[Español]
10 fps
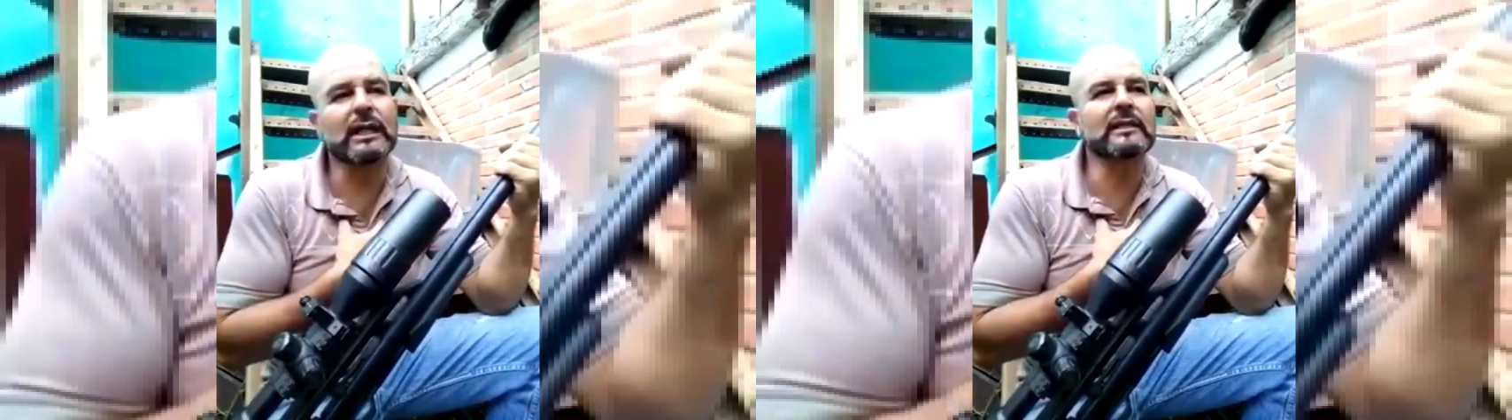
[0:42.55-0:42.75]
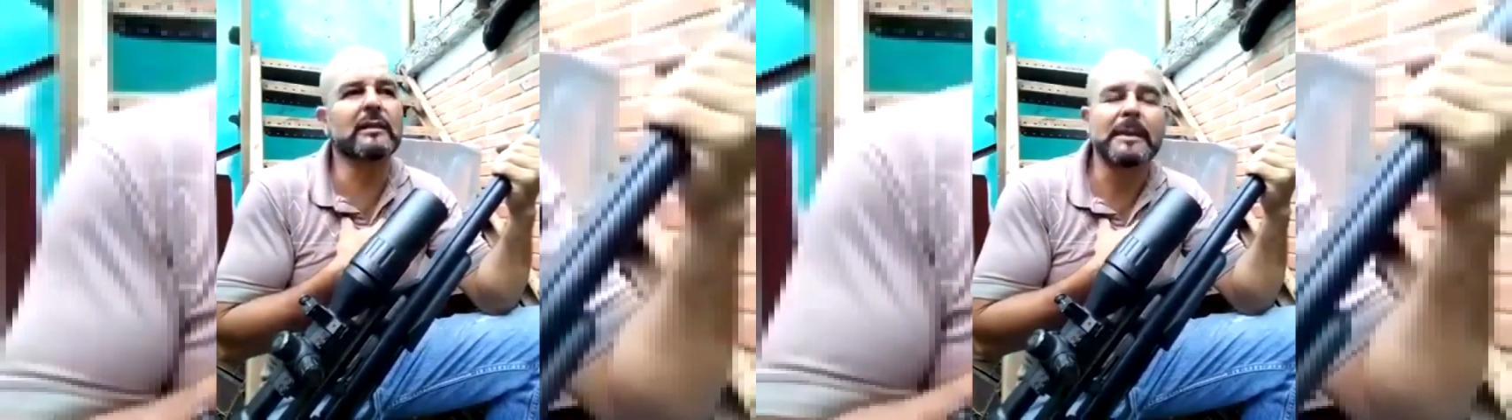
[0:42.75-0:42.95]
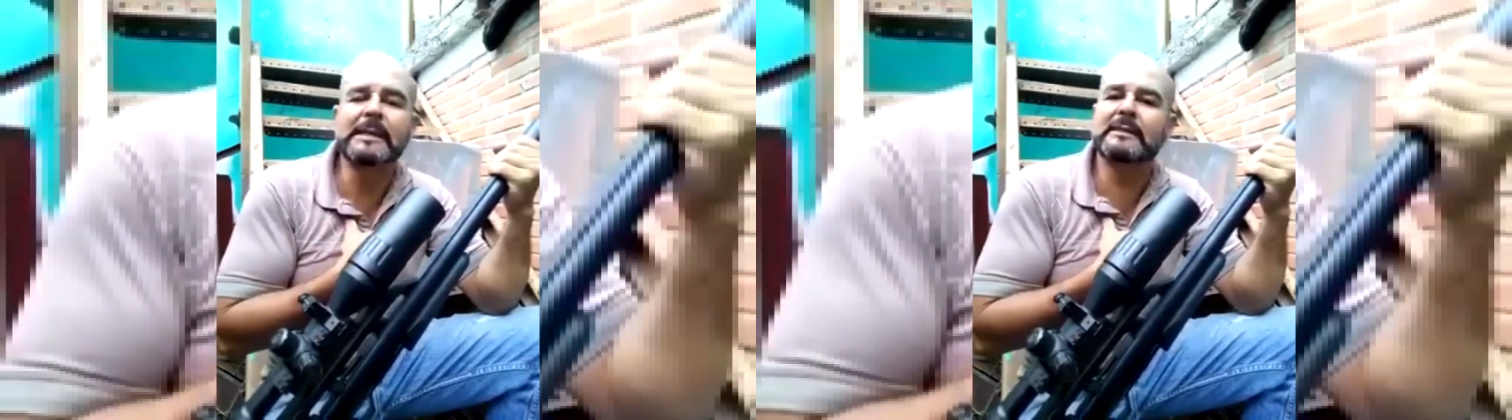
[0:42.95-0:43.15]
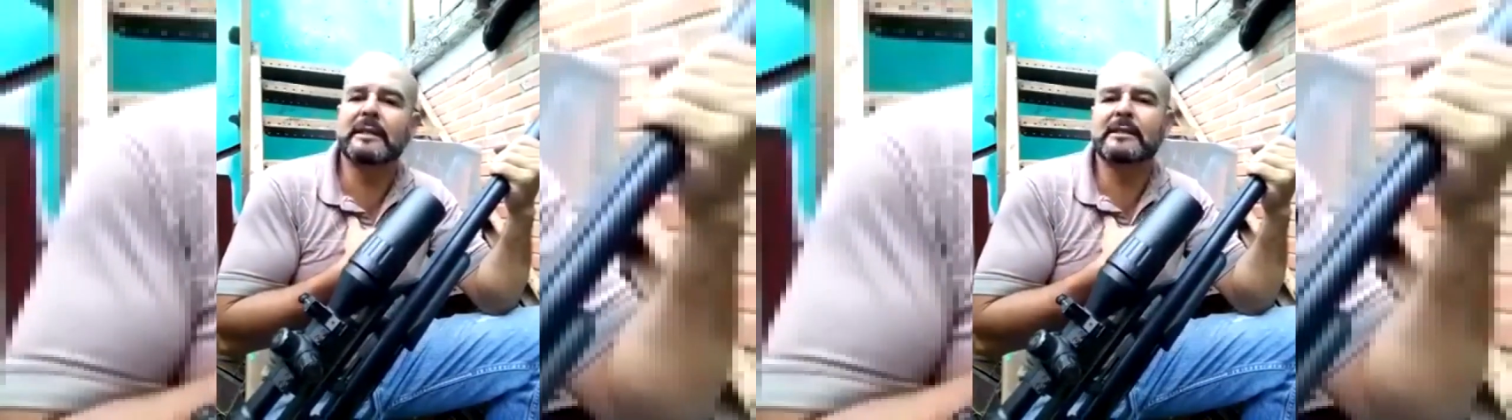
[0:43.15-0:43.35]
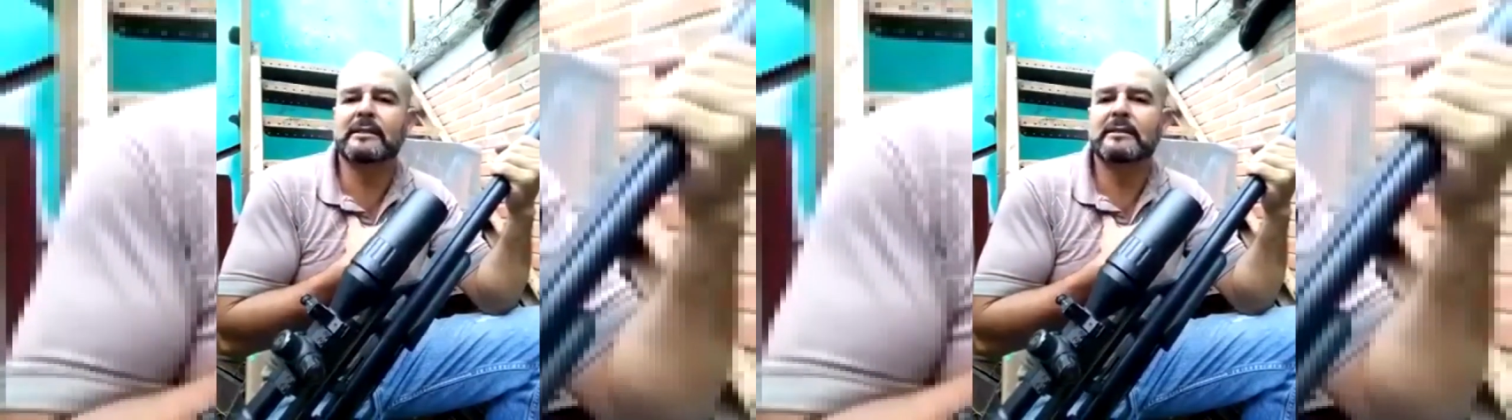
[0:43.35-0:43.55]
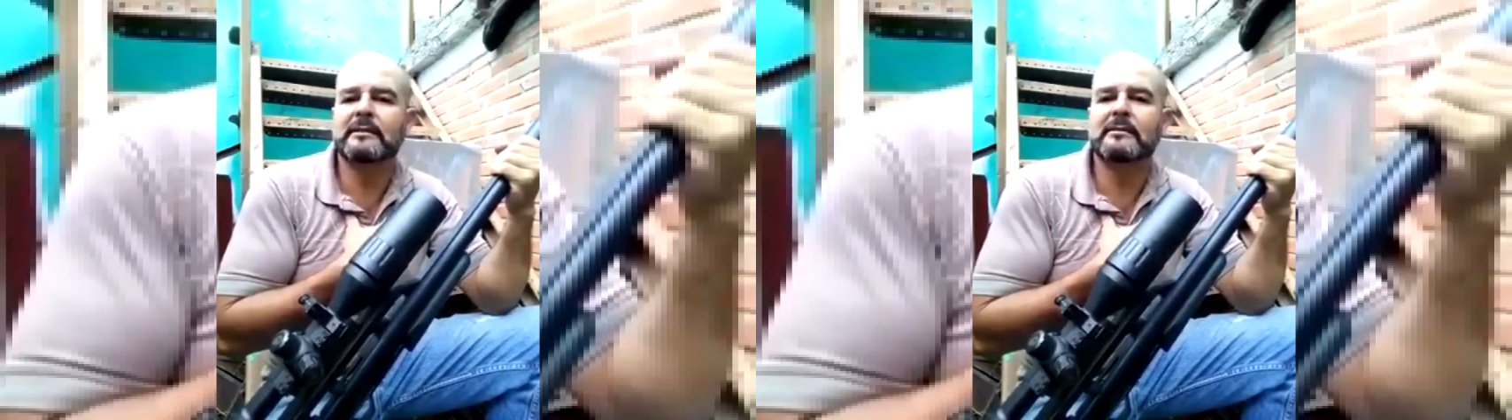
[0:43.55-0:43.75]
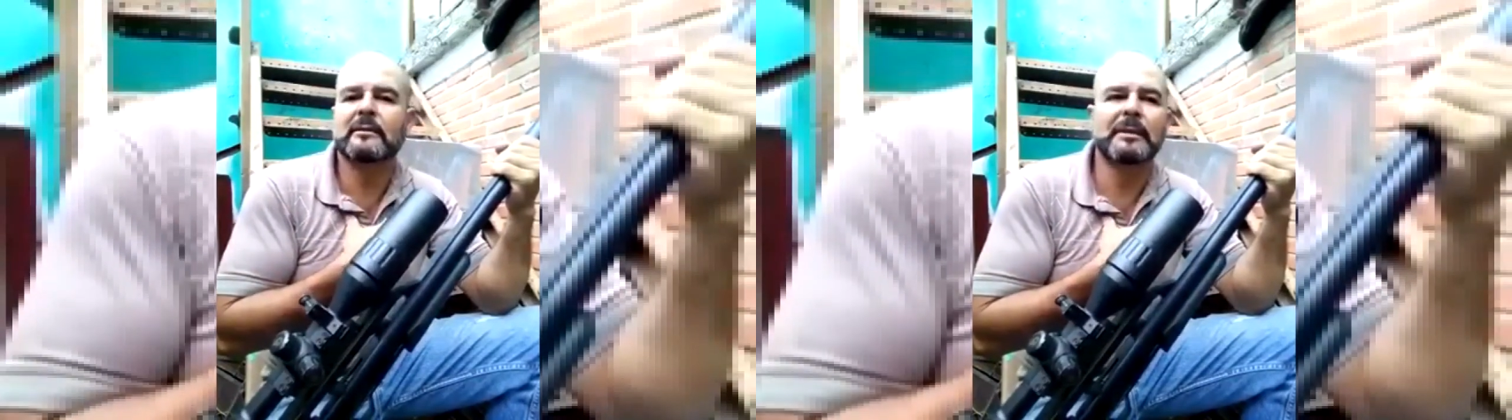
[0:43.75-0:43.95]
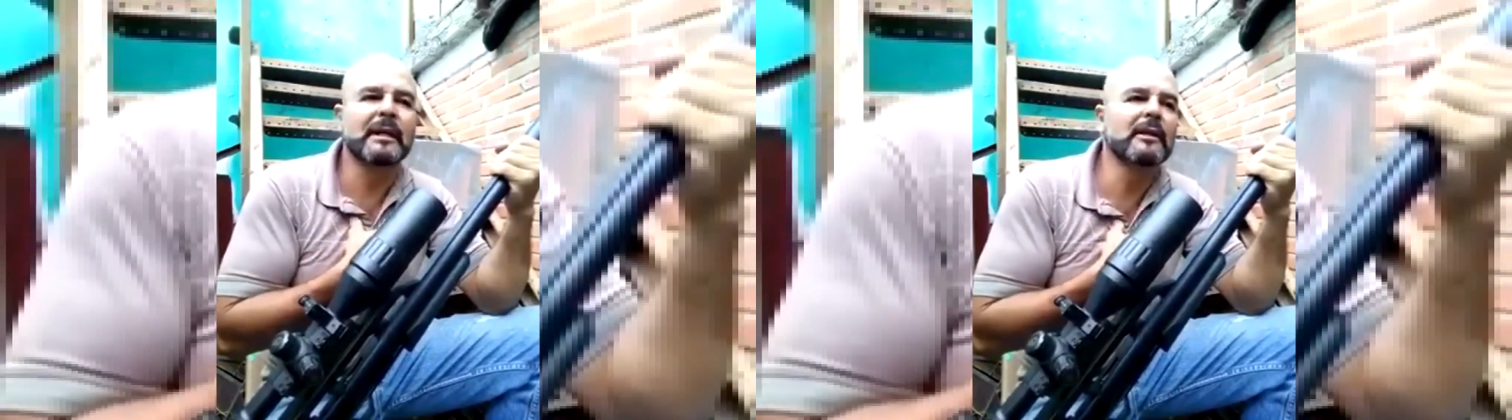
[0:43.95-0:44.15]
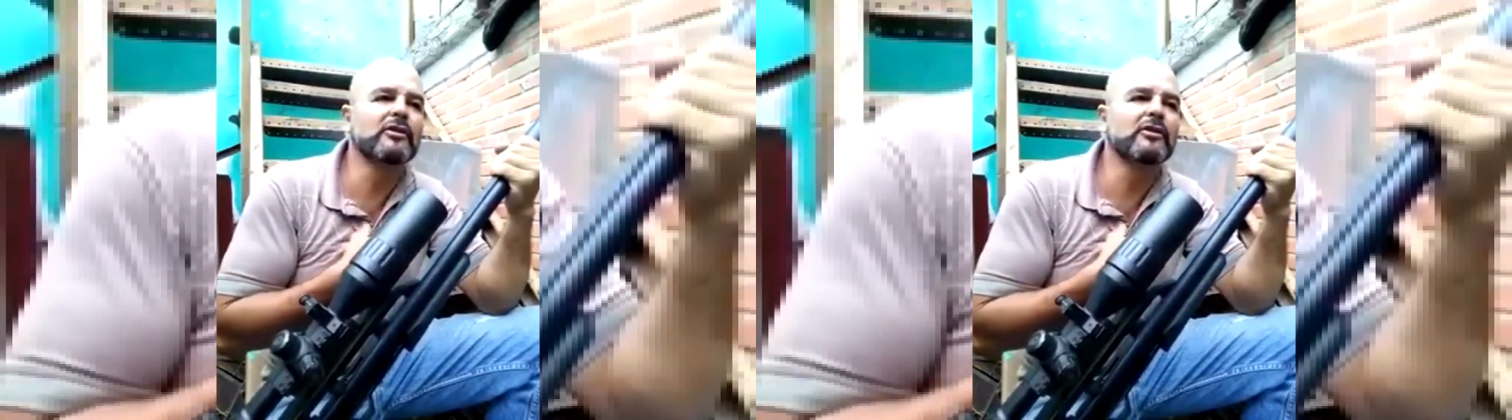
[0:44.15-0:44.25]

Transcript: activistas, ¿verdad?